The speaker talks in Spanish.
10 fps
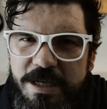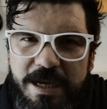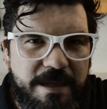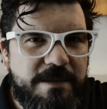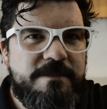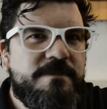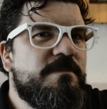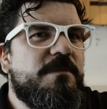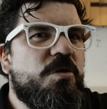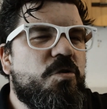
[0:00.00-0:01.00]
y a
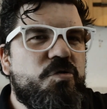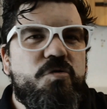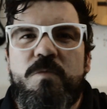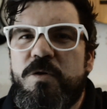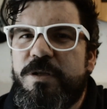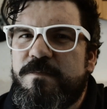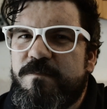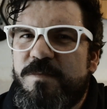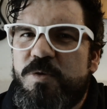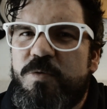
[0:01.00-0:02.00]
consumo de
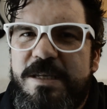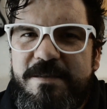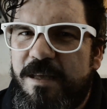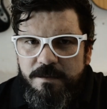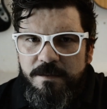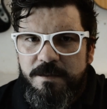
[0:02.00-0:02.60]
sustancias.